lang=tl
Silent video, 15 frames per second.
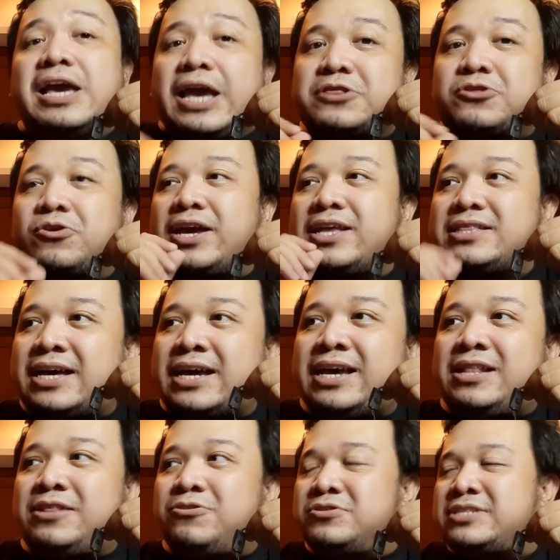Ito ay
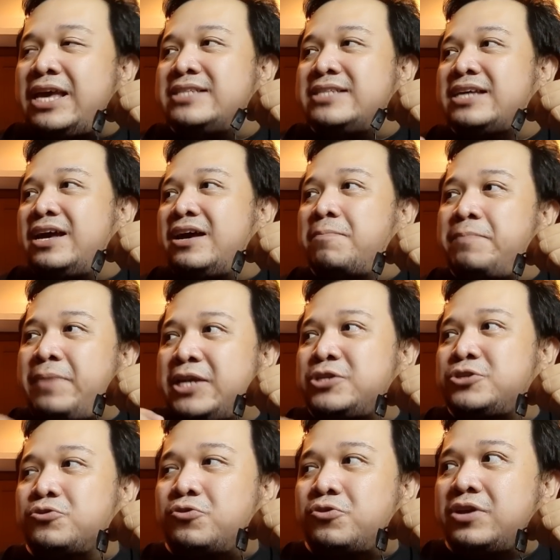dahil dun sa isang
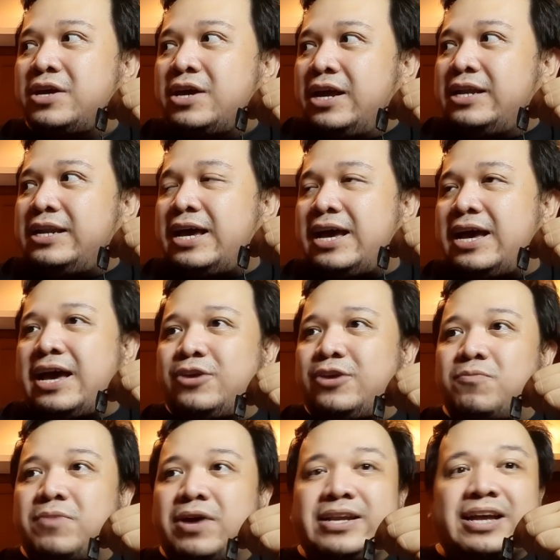picture na
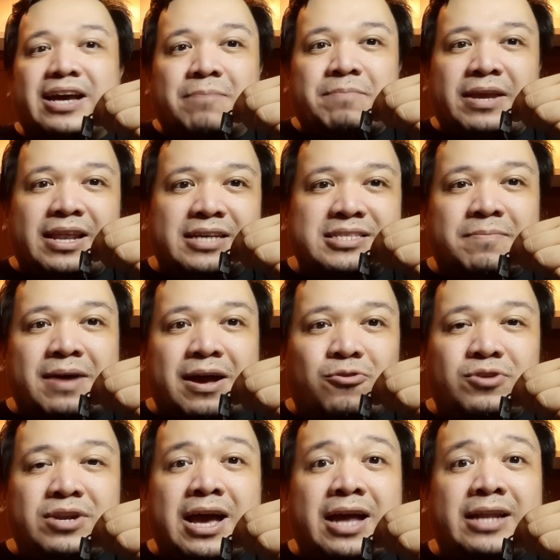yung mga nakapila sa
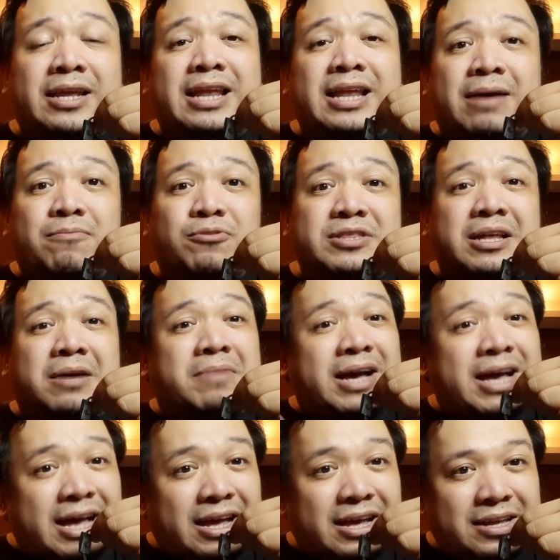bakunahan inabot ng
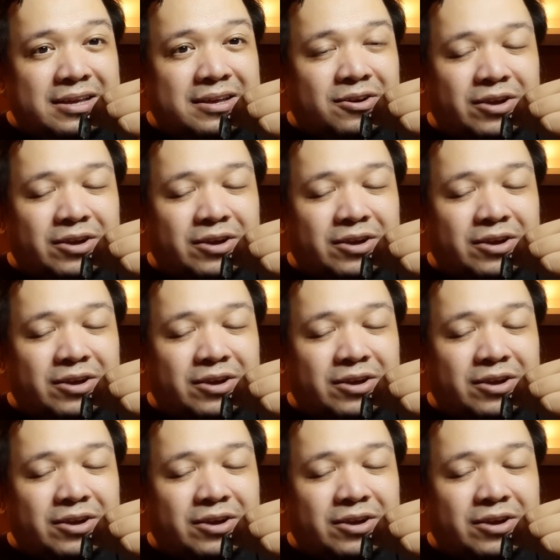baha.